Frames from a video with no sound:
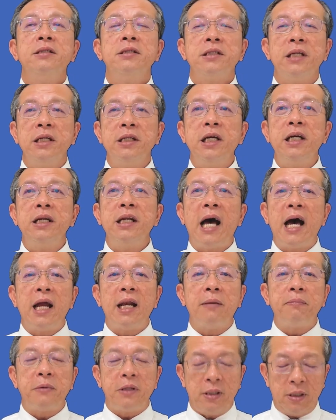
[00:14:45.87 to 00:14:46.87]
สิ่งที่น่า
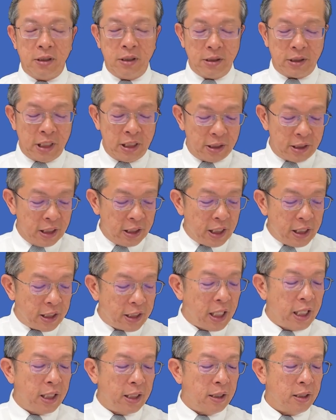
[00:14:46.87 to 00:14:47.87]
นับถือ สิ่งสิ่งที่
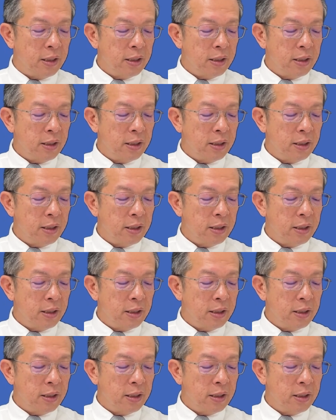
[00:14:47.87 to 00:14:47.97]
จริง